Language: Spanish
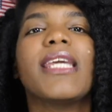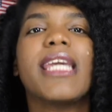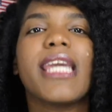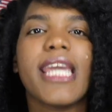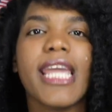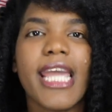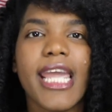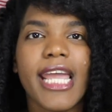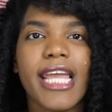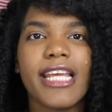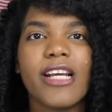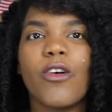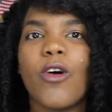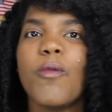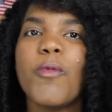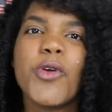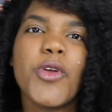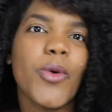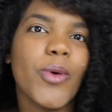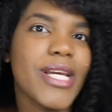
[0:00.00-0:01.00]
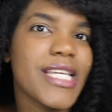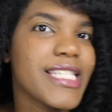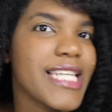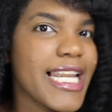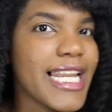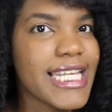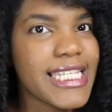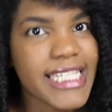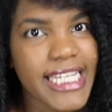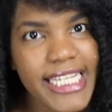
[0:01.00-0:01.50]
Eh, cómo yo hice
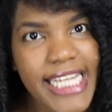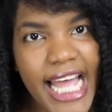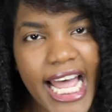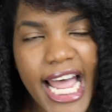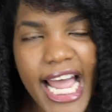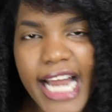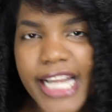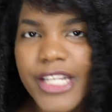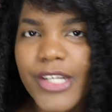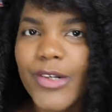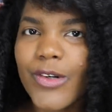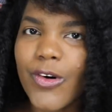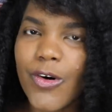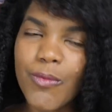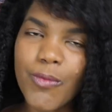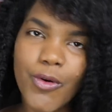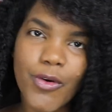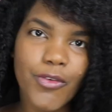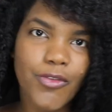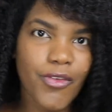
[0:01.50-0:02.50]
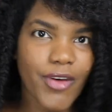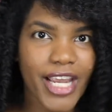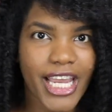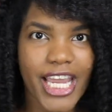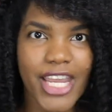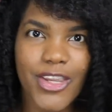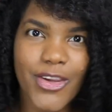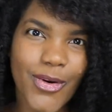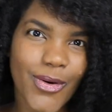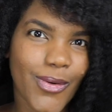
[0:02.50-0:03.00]
el escenario, cómo fue
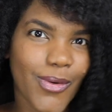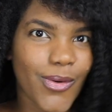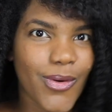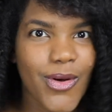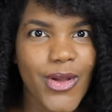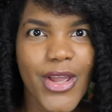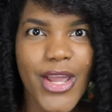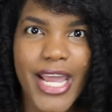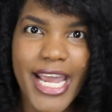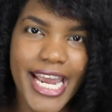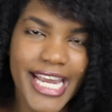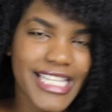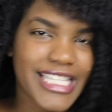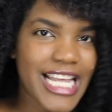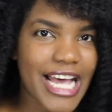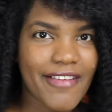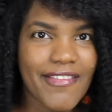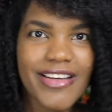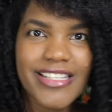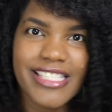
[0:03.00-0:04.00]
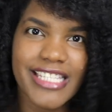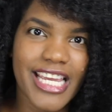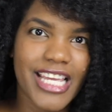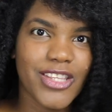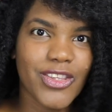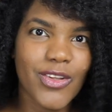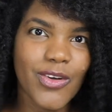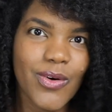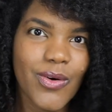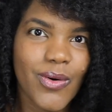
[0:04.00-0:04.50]
que yo estaba
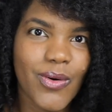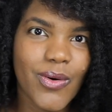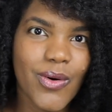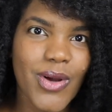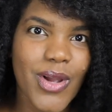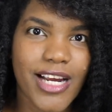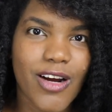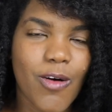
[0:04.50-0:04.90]
haciendo,